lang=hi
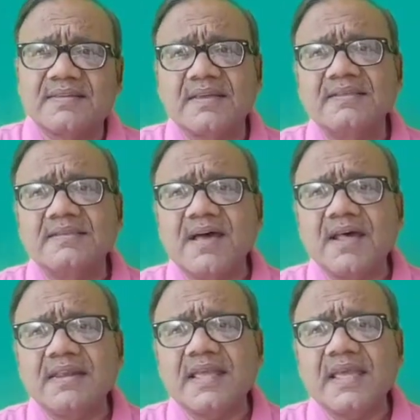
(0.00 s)

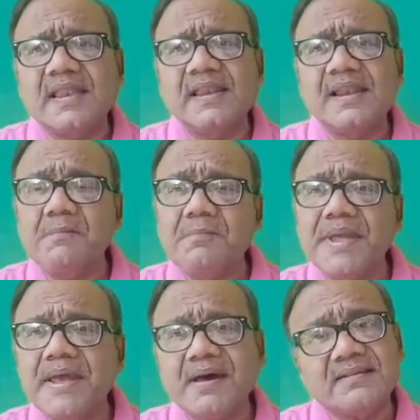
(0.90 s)
संचार के
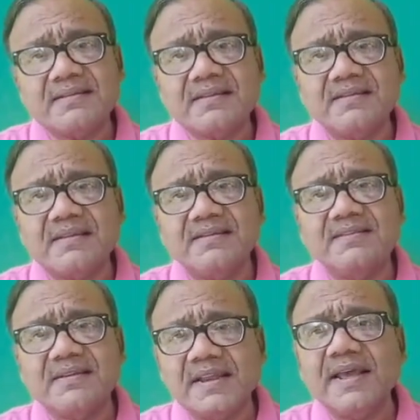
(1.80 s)
लंबे अरसे से
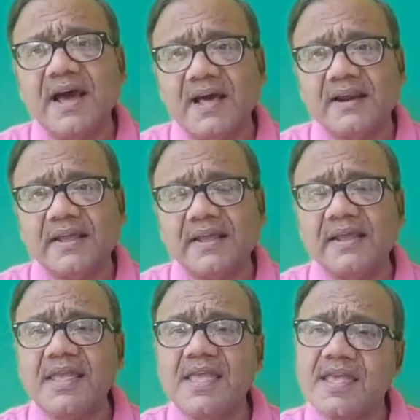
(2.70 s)
चले आ
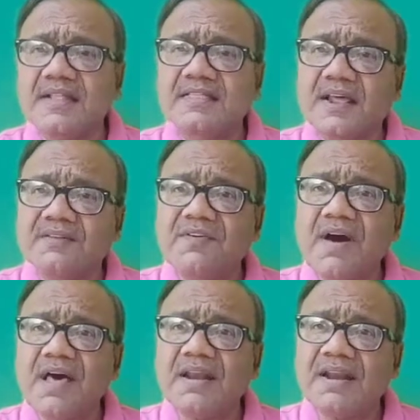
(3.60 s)
रहे एक
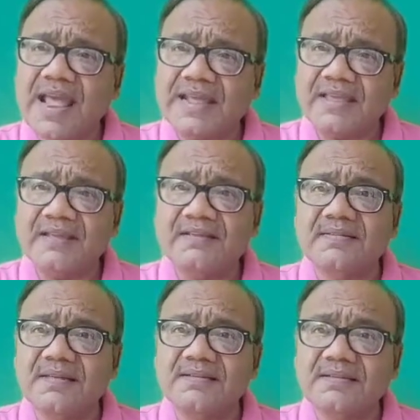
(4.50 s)
तरफा रैखिक
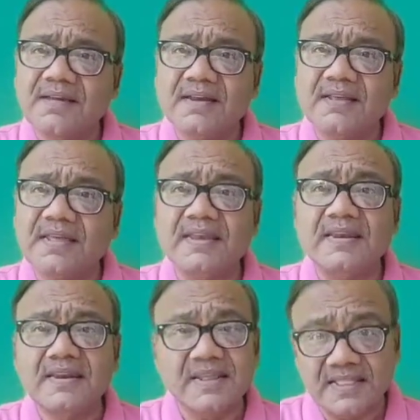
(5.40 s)
संचार की
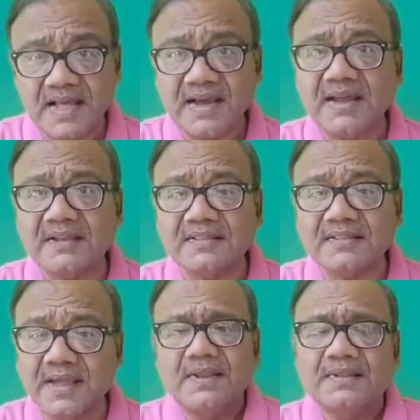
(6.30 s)
निंदा
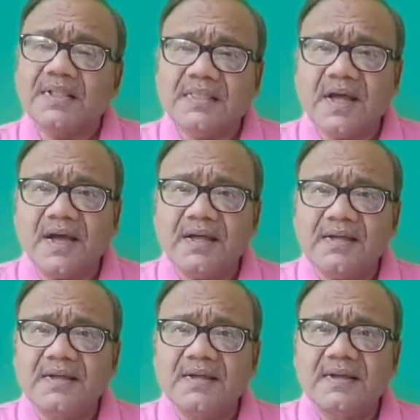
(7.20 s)
करता है तथा
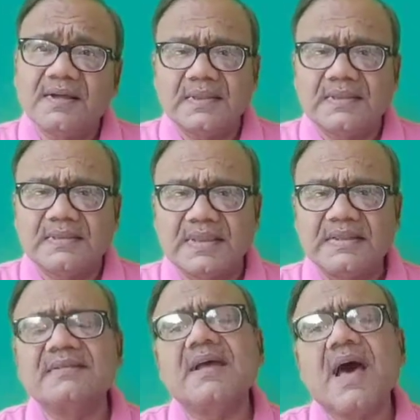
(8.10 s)

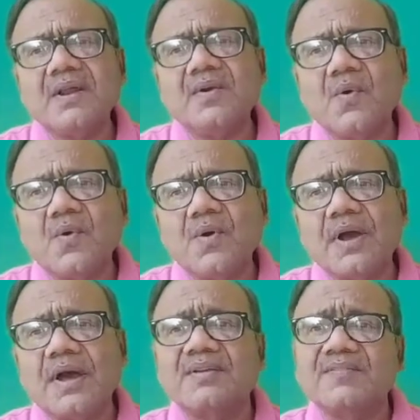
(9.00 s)
संचार को
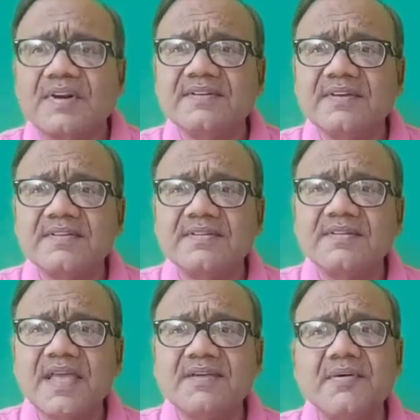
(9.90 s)
कन्वर्जेंस
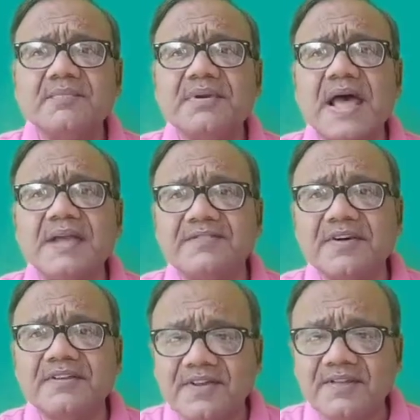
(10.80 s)
एवं
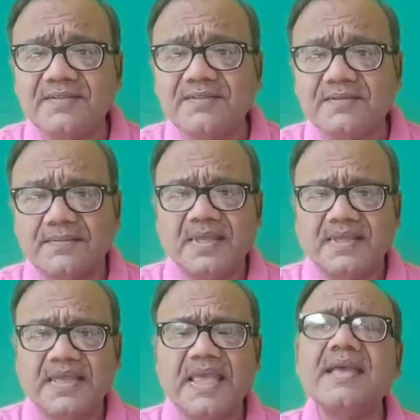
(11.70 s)
डाइवर्जेंस
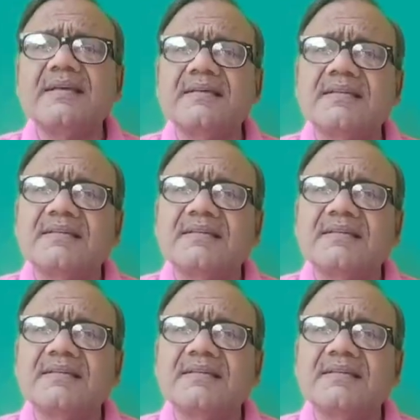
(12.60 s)
की एक